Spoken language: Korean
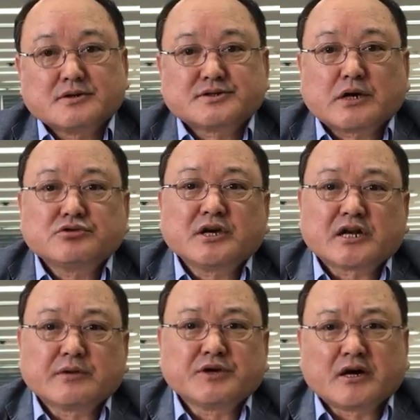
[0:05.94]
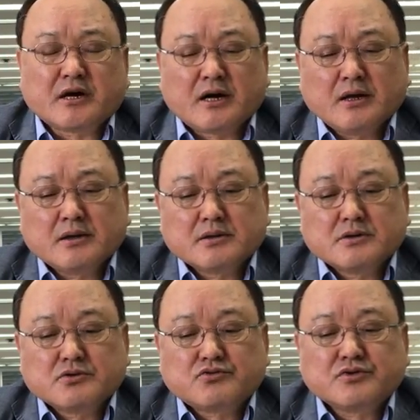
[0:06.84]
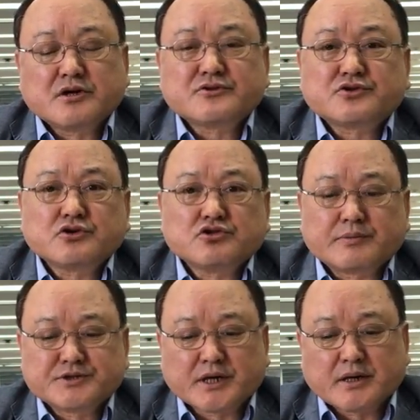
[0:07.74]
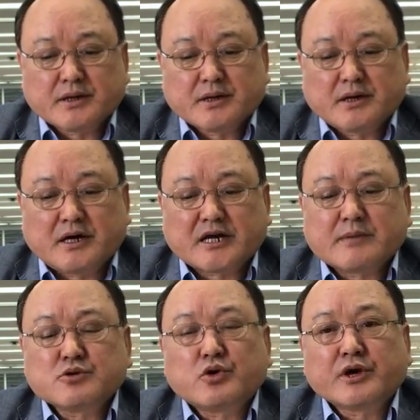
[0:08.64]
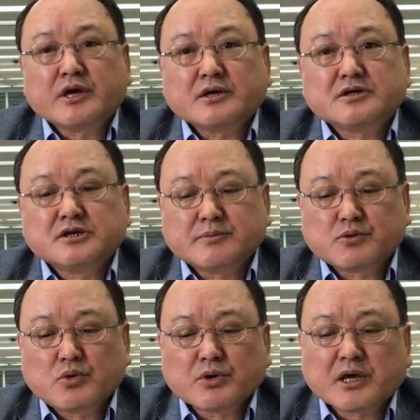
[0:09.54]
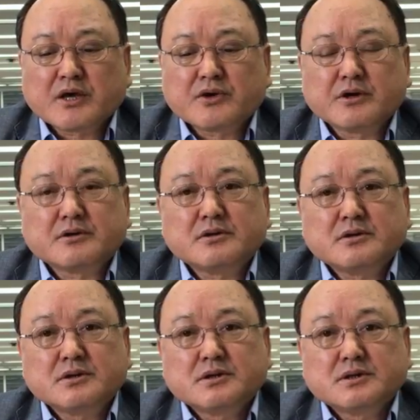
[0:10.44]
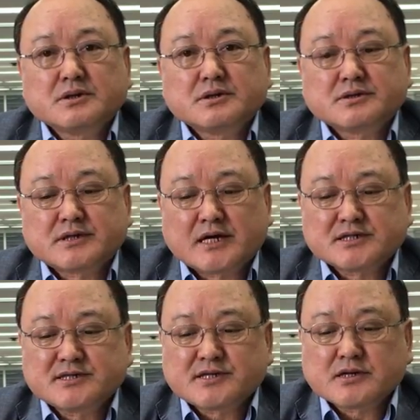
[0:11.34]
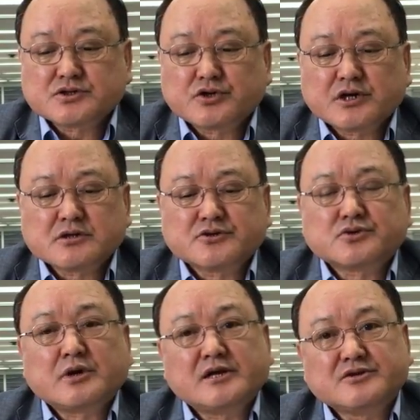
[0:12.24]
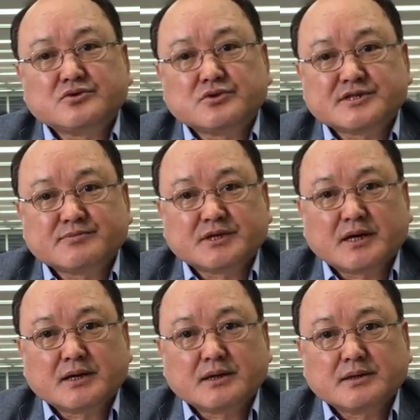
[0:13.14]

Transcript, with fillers: 사우디아라비아가 국영 석유업체 아람코의 기업 공개 계획을 사실상 철회한 것으로 알려지고 있습니다.